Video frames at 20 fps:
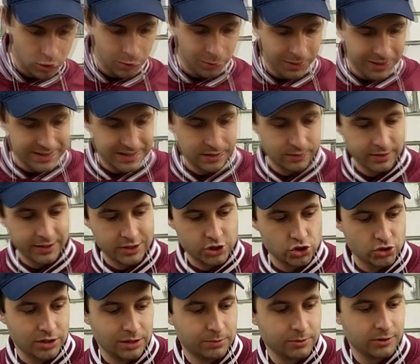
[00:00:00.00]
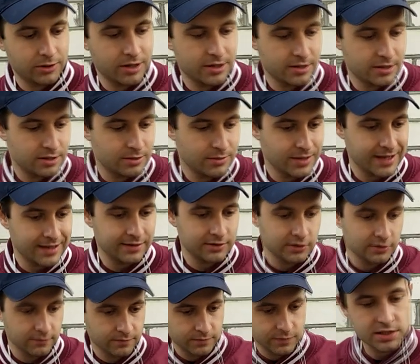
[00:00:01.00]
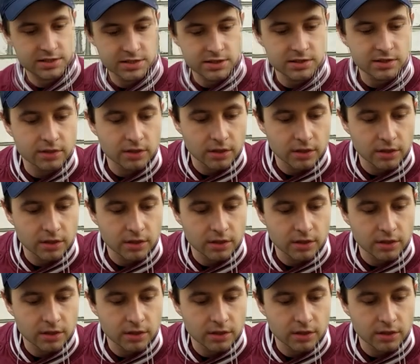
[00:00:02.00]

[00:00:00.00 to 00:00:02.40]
что MXMH направление имеет. Здесь